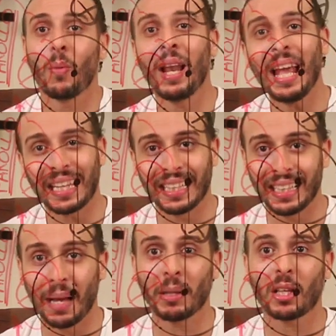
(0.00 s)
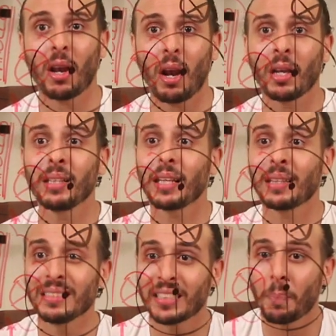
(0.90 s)
ولكن لما تقرر ان انت
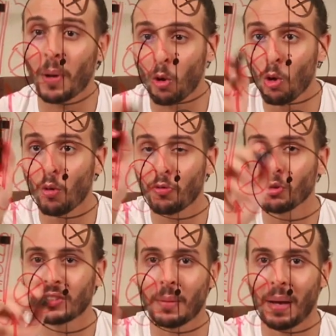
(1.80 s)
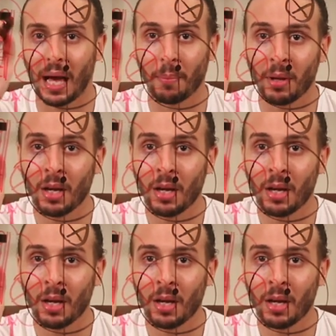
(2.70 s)
تنزل بارولو في نص الملعب